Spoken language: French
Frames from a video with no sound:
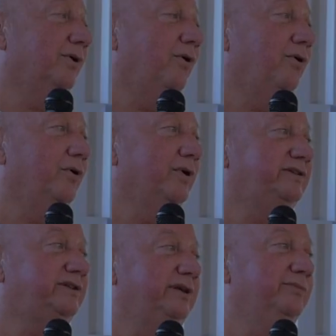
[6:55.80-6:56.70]
On,
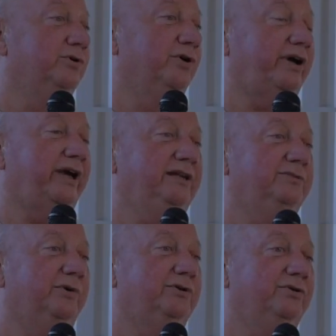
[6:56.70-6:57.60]
estime le
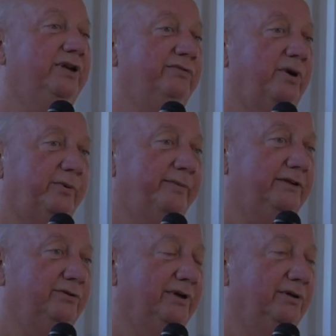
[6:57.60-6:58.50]
rythme de développement
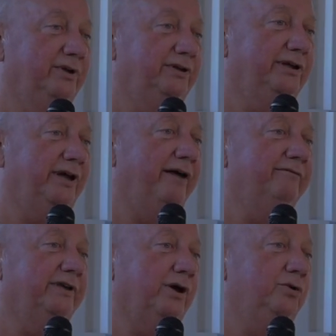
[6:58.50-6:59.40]
du néolithique à
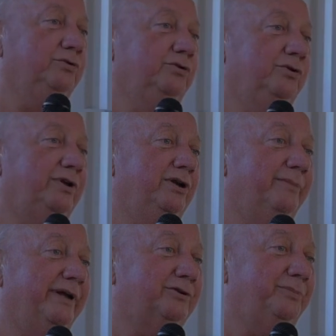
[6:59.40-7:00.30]
environ 2
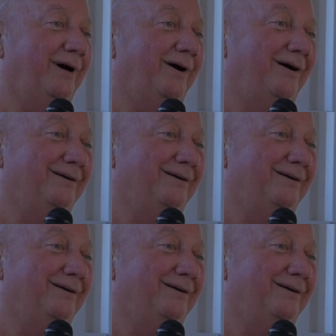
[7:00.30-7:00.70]
km par an.